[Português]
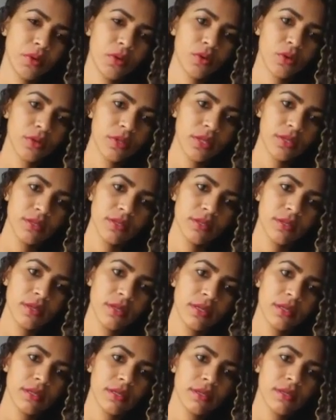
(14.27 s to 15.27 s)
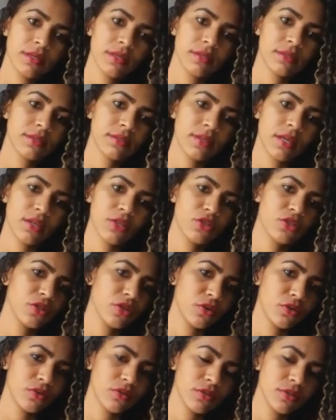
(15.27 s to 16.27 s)
acordei
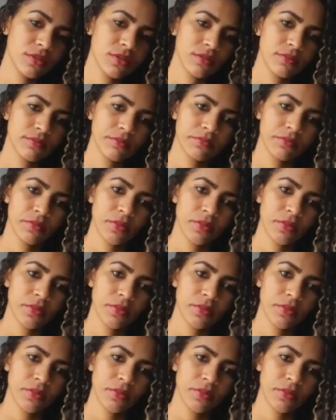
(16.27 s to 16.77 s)
7 horas.